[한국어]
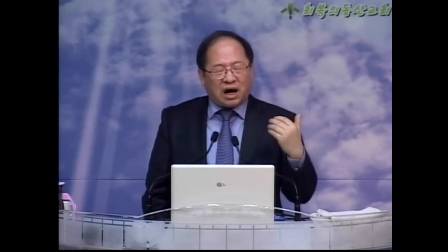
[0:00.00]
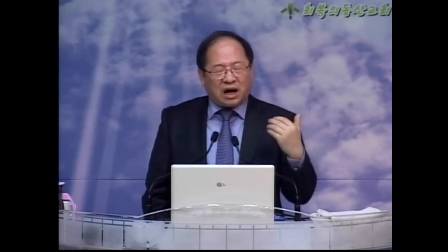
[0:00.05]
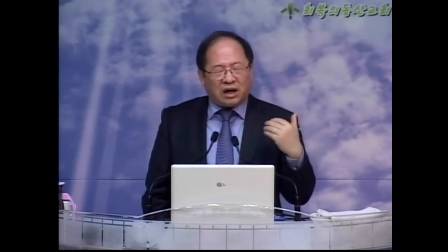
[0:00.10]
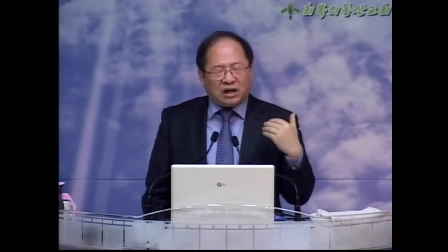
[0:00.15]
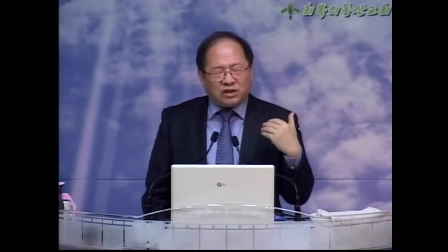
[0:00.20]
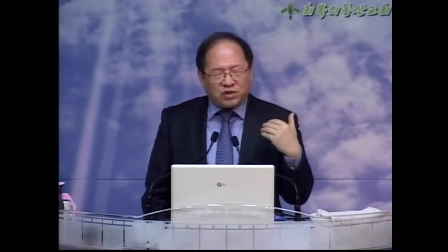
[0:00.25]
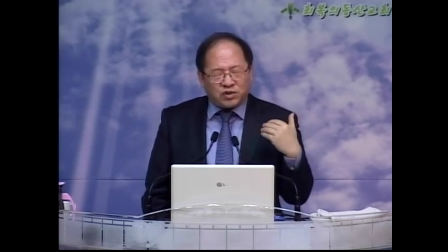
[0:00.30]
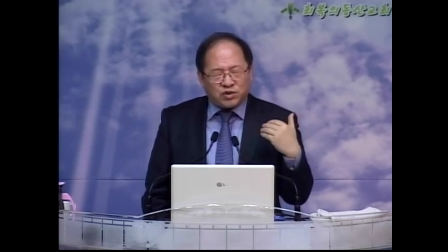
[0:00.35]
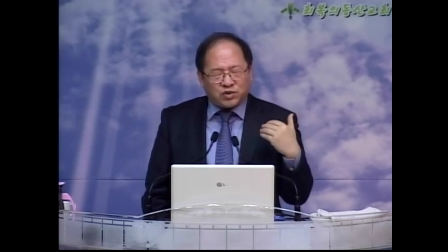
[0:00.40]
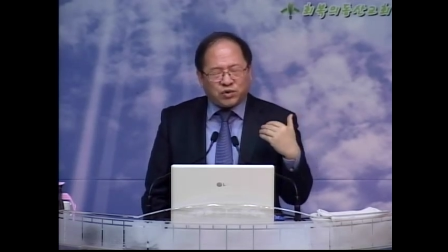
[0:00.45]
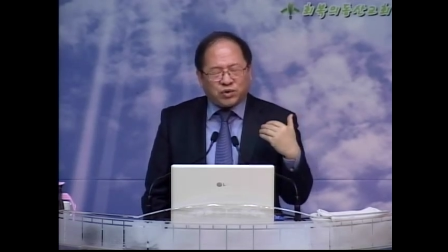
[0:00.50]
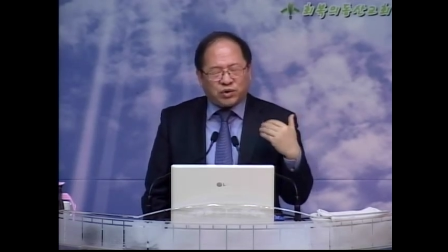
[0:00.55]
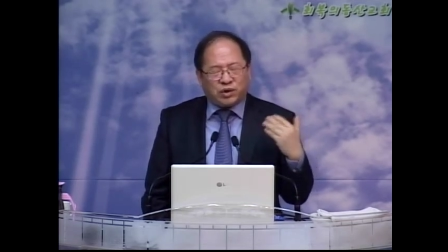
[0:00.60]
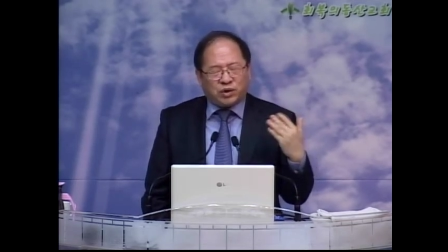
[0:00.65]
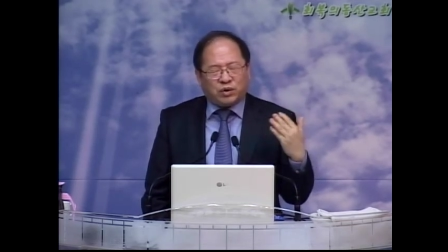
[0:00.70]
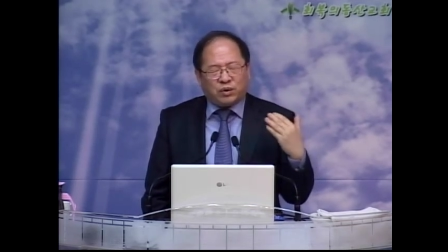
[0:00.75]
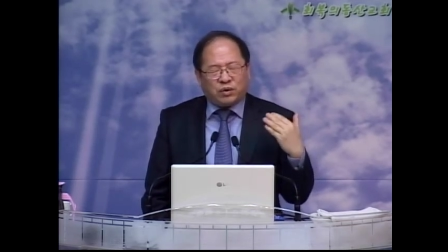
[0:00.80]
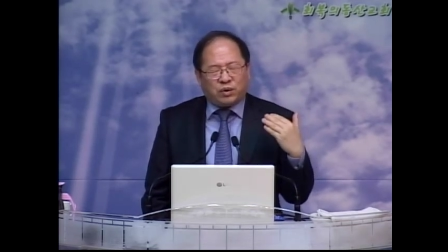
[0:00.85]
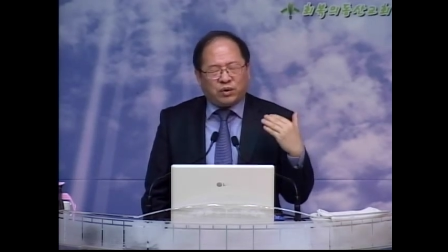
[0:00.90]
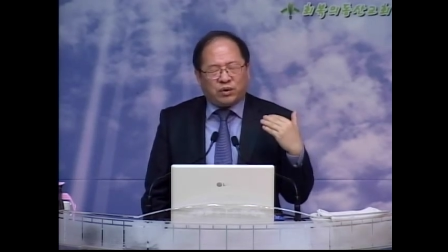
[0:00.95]
알 수
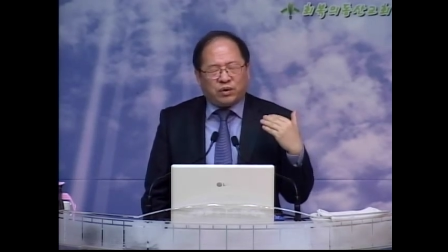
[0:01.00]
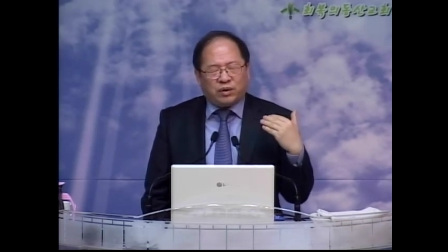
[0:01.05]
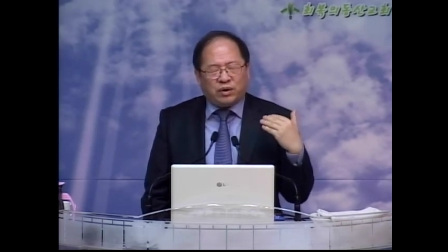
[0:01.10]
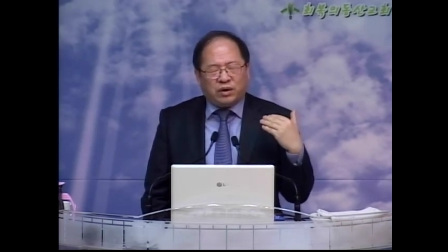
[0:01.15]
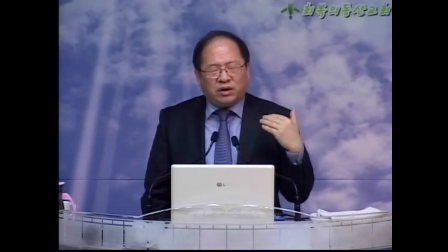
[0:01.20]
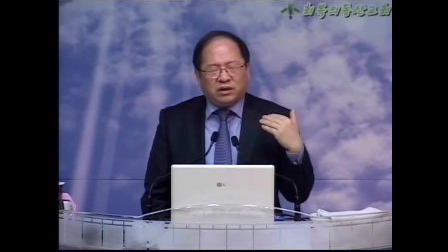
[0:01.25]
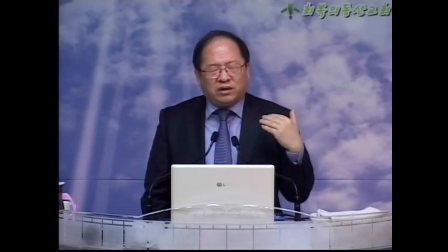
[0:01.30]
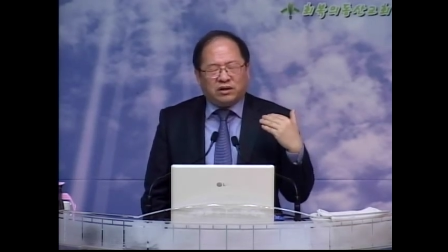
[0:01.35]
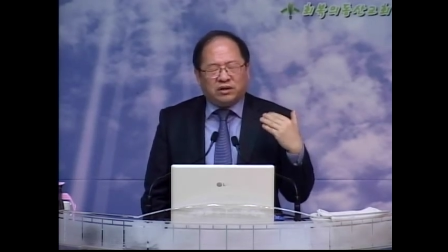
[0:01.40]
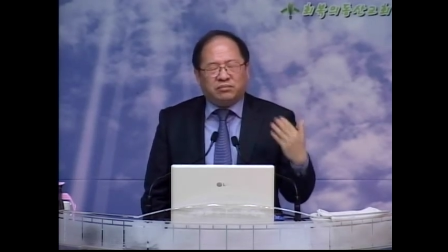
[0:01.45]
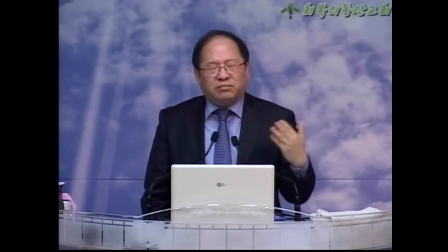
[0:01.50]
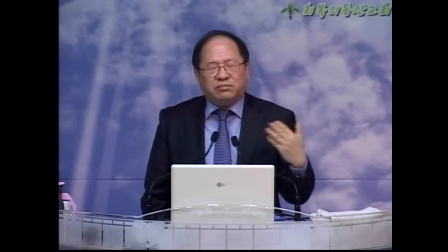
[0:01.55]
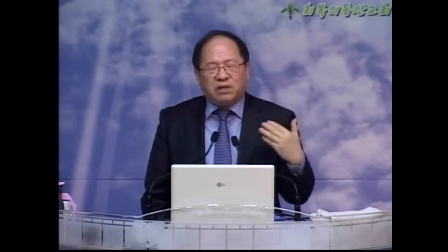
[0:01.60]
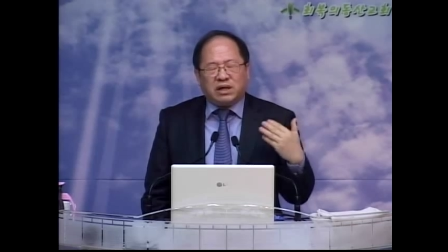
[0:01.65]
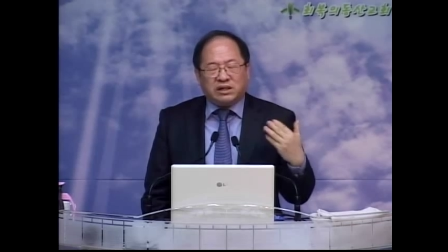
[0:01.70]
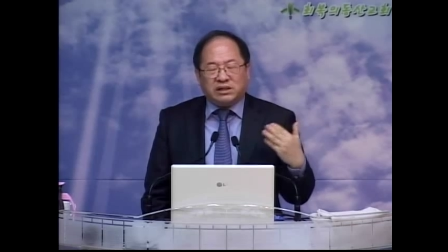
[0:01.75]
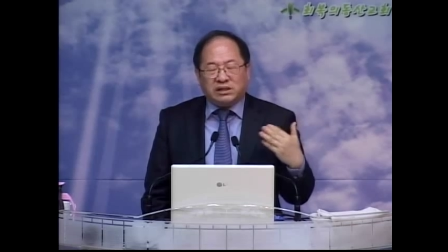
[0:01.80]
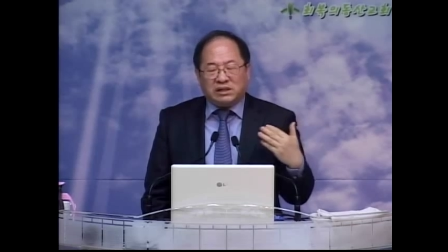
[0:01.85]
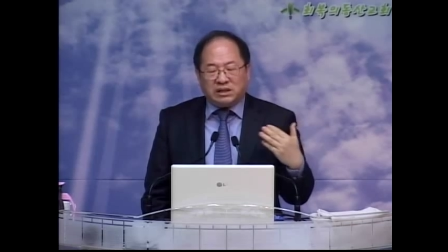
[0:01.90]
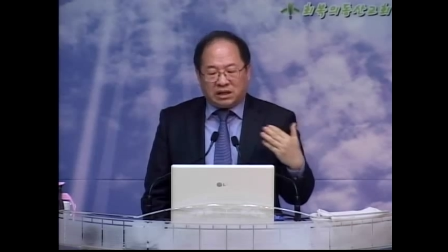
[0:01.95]
있고
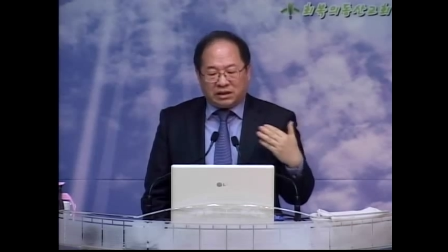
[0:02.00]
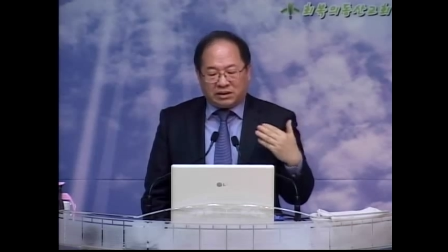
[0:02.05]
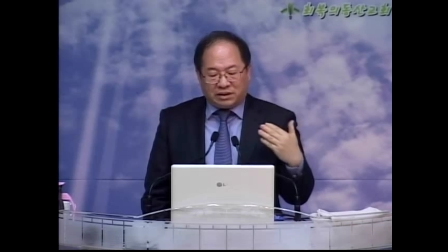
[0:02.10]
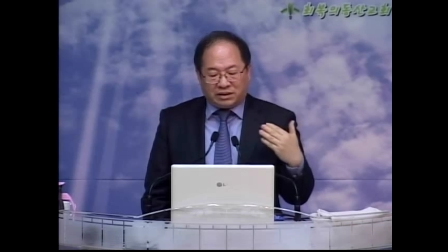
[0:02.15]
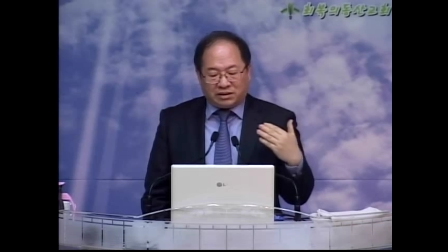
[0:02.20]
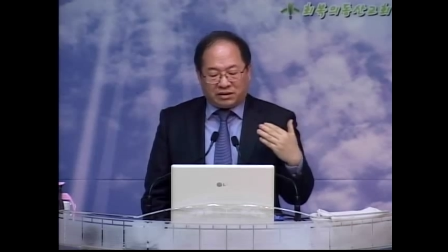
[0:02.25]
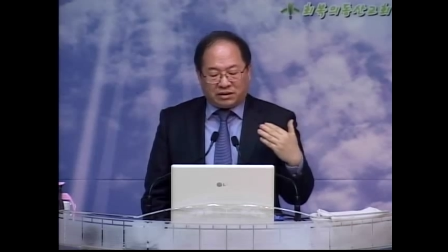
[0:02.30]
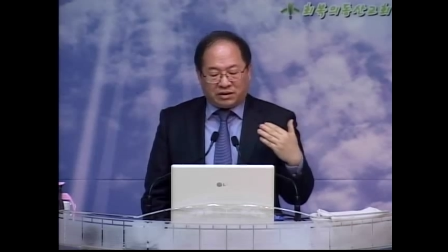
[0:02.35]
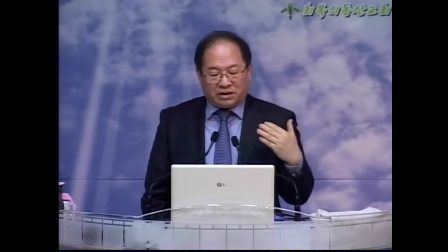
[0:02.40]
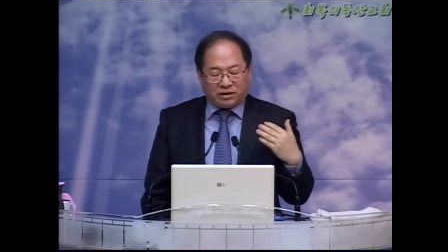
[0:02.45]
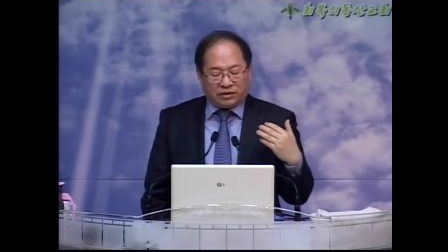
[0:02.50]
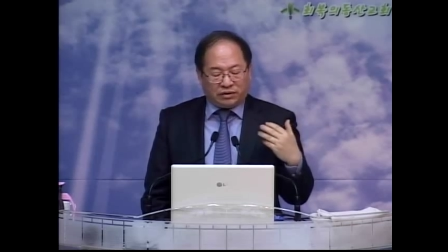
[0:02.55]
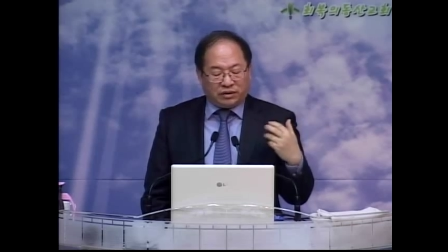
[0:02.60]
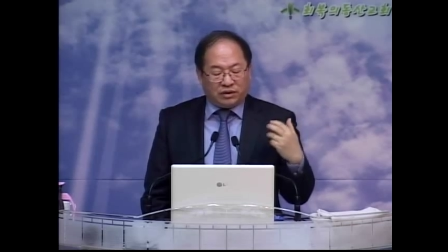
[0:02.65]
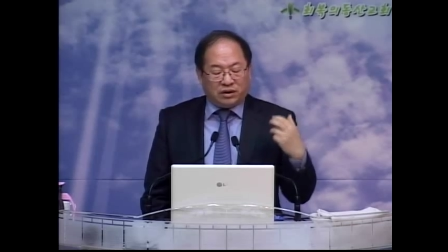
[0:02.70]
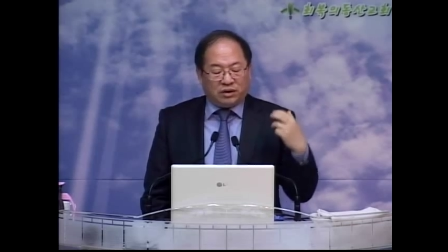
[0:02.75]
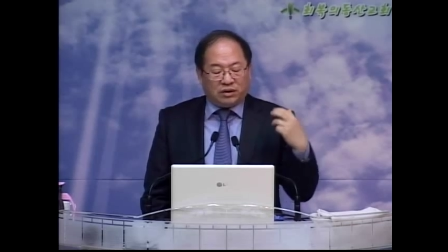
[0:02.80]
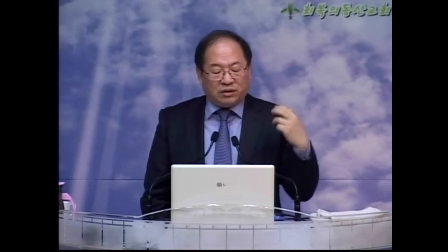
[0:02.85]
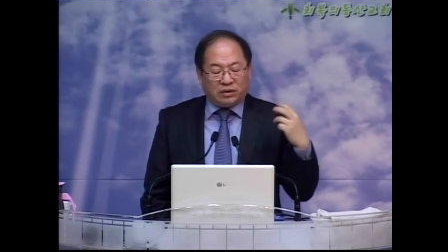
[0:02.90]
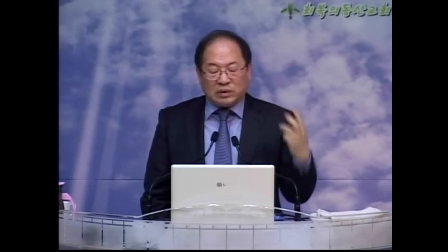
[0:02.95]
금방 이해되는 건